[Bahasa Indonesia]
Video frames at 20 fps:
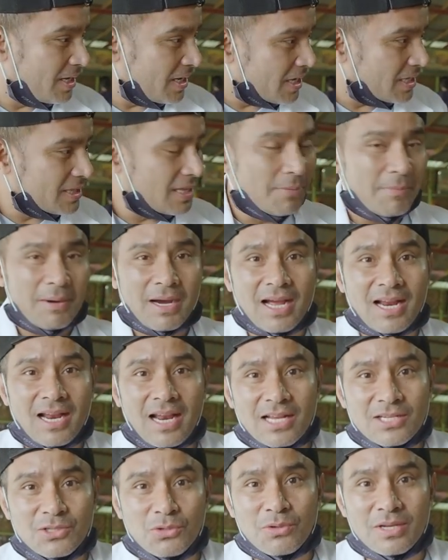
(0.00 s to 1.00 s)
kita makan
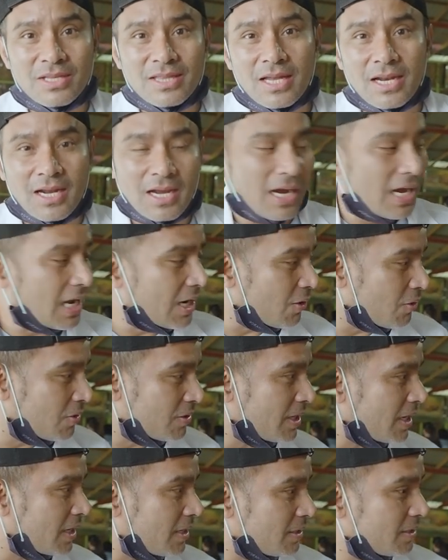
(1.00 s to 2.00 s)
langsung di Tanah Karo
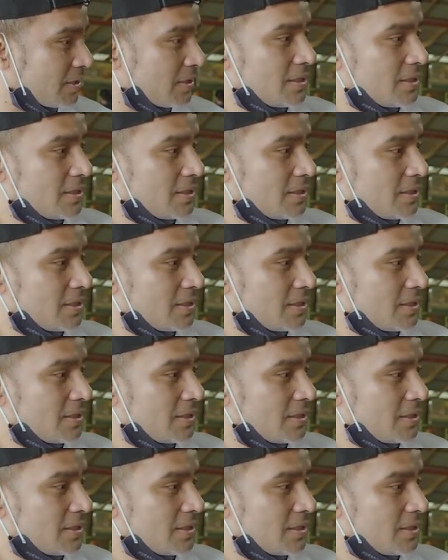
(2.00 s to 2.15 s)
dan